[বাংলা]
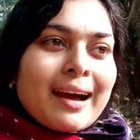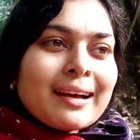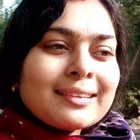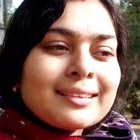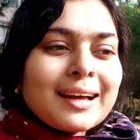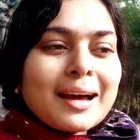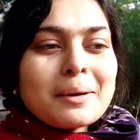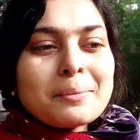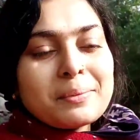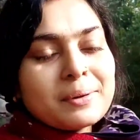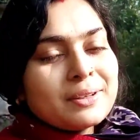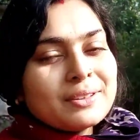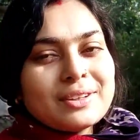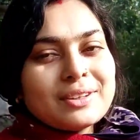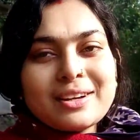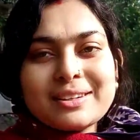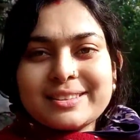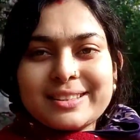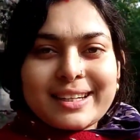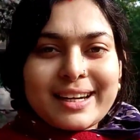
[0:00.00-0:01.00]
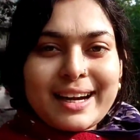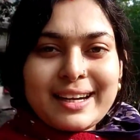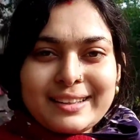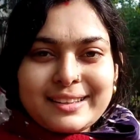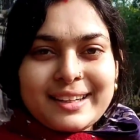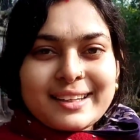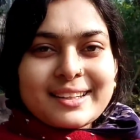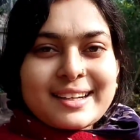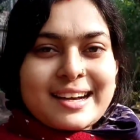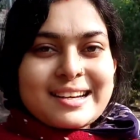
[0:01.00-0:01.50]
আর তারপরে তো আছে
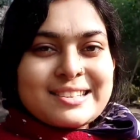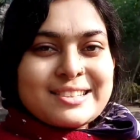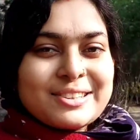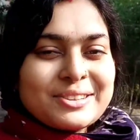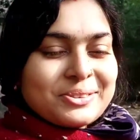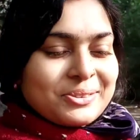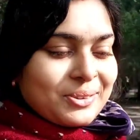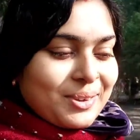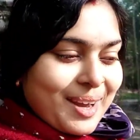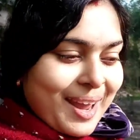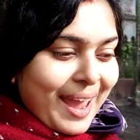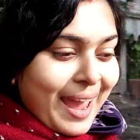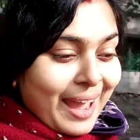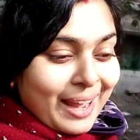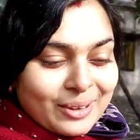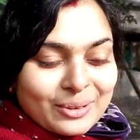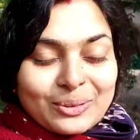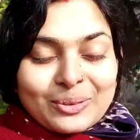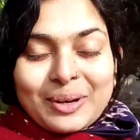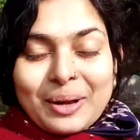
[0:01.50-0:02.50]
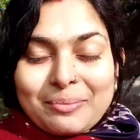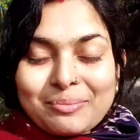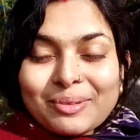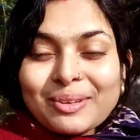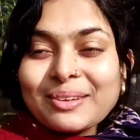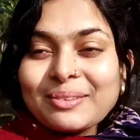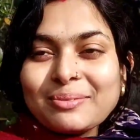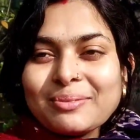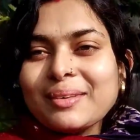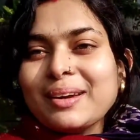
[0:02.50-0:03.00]
রান্নার কাজ তো এখন
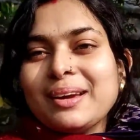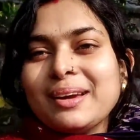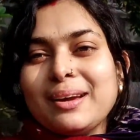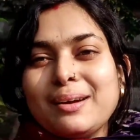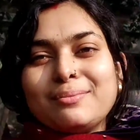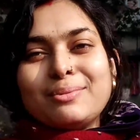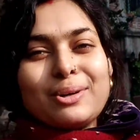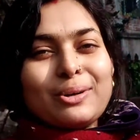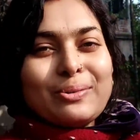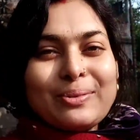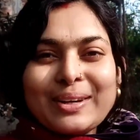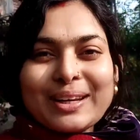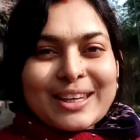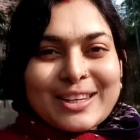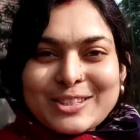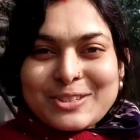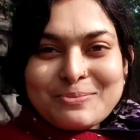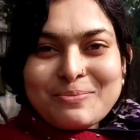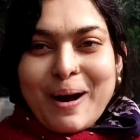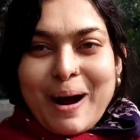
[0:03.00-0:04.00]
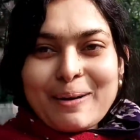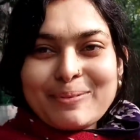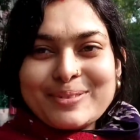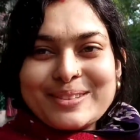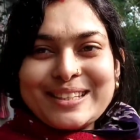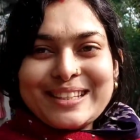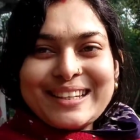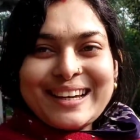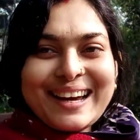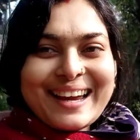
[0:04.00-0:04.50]
আমি মোটামুটি কিছু
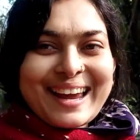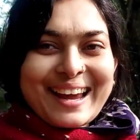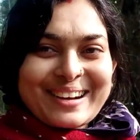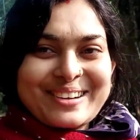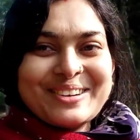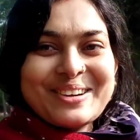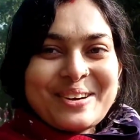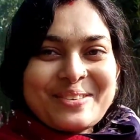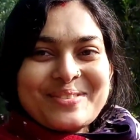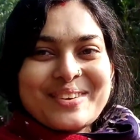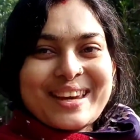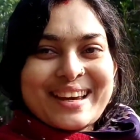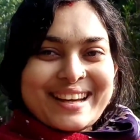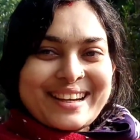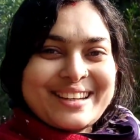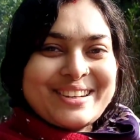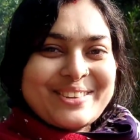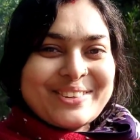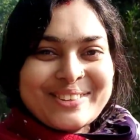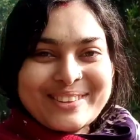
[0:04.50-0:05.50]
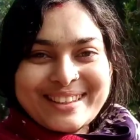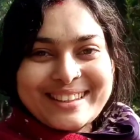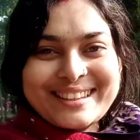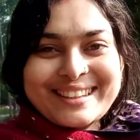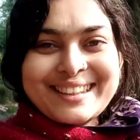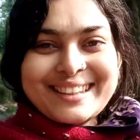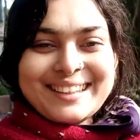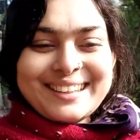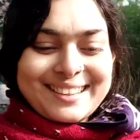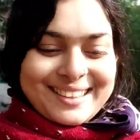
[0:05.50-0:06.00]
ভাবছি না এখন আমি এখানে
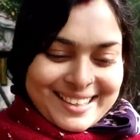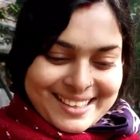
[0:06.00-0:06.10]
রোদেতে